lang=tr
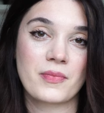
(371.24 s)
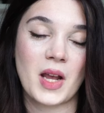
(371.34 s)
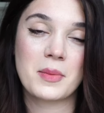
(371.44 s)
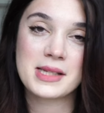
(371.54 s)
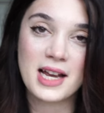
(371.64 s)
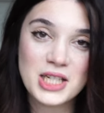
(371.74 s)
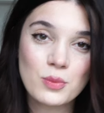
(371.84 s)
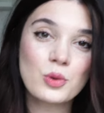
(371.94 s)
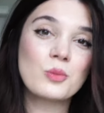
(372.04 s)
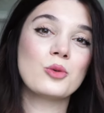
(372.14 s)
Ama
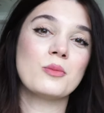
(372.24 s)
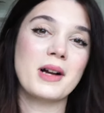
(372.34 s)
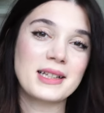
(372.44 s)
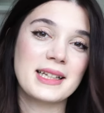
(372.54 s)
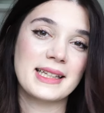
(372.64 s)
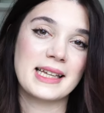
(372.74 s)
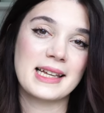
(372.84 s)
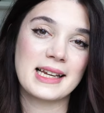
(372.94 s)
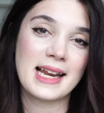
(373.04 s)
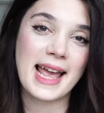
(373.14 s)
sadece bunu bulmak da
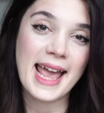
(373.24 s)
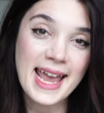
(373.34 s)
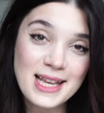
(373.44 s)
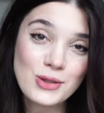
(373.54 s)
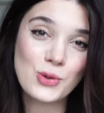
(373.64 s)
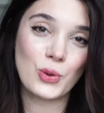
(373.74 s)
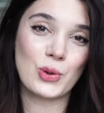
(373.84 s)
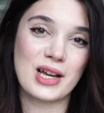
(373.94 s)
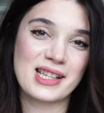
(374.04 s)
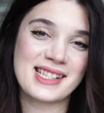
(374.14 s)
değil. En
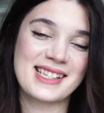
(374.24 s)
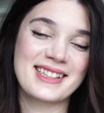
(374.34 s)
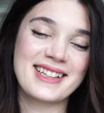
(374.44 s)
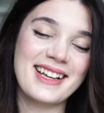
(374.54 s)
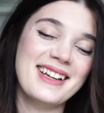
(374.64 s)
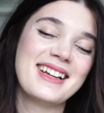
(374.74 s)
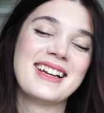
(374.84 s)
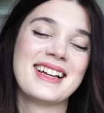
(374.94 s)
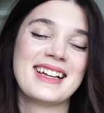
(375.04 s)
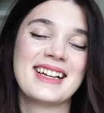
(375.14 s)
zoru aslında
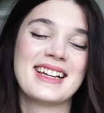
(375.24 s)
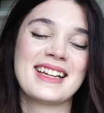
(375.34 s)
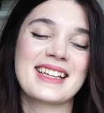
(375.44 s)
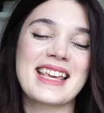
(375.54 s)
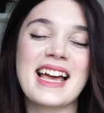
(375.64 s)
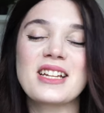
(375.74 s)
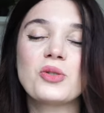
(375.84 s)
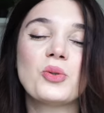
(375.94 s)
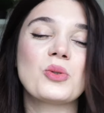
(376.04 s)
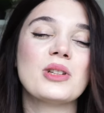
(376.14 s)
kendi
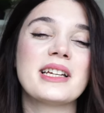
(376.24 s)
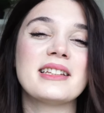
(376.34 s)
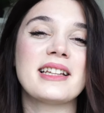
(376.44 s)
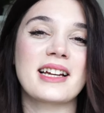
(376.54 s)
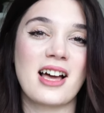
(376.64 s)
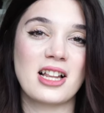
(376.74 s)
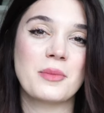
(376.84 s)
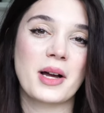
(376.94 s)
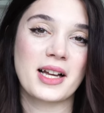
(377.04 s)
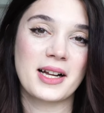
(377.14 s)
duygularınla
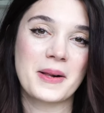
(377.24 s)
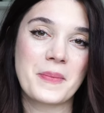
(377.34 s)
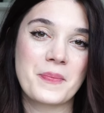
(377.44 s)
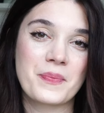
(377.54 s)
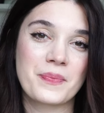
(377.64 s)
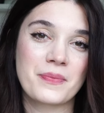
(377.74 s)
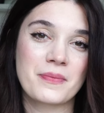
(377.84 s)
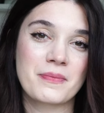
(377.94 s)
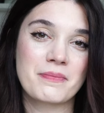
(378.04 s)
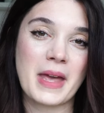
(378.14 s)
kalmak.
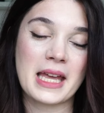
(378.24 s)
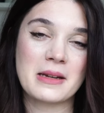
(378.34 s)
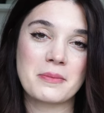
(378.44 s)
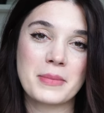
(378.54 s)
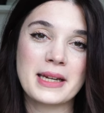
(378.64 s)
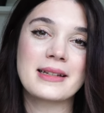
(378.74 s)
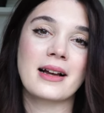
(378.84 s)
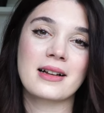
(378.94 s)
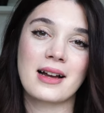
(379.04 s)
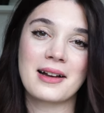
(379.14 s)
Ben bir
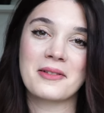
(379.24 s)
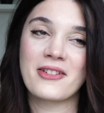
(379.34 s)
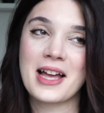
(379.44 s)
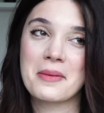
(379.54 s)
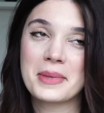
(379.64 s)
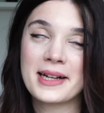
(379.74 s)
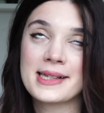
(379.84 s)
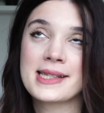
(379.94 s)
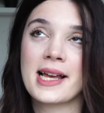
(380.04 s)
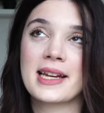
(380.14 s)
dakika veya
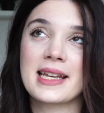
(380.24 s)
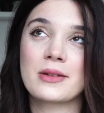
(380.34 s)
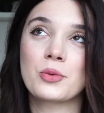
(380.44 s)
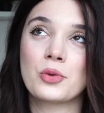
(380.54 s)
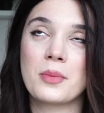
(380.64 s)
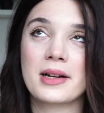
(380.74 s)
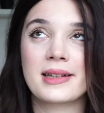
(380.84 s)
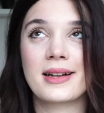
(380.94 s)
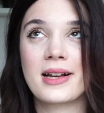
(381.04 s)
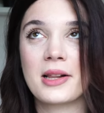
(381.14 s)
birkaç saniye
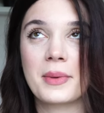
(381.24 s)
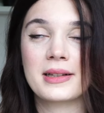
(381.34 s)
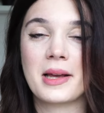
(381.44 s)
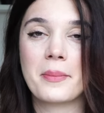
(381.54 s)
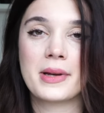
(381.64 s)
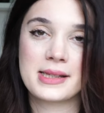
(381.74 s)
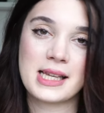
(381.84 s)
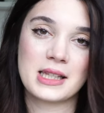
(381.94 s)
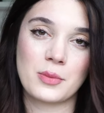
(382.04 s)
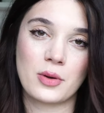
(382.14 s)
durmaktan kalmaktan
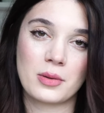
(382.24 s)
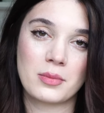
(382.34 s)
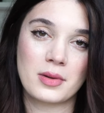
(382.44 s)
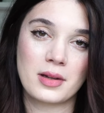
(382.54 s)
bahsetmiyorum.